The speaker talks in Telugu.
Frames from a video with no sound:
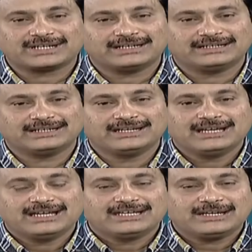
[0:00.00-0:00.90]
ఉంటాయండి
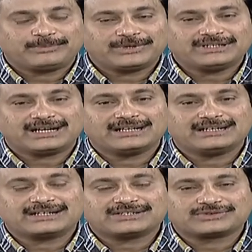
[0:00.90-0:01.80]
ఎప్పుడైతే
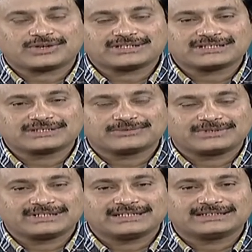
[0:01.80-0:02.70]
అడినాయిడ్స్ టాన్సిల్స్
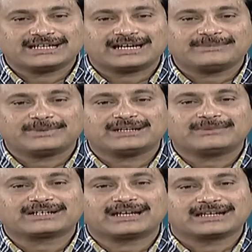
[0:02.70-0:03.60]
ఉండి దానిపైన
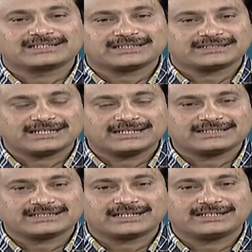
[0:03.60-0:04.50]
మనకి అలర్జిక్
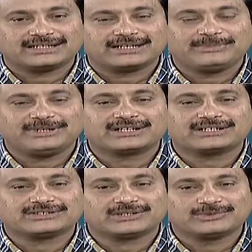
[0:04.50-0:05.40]
టెండెన్సీ కానీ
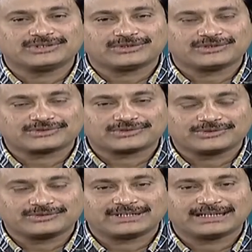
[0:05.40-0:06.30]
రిపీటెడ్గా జలుబు దగ్గులు
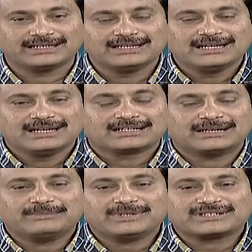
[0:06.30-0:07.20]
వస్తూ ఉంటే
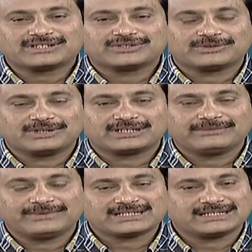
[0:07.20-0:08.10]
కంపల్సరీగా చెవులకు
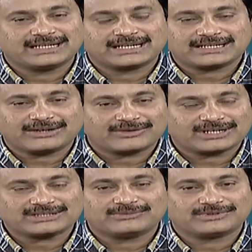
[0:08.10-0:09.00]
ఇన్ఫెక్షన్ వెళ్ళడానికి
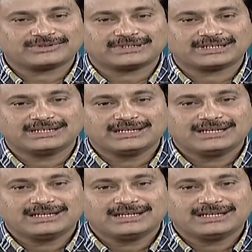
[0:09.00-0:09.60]
అవకాశం ఉంటుంది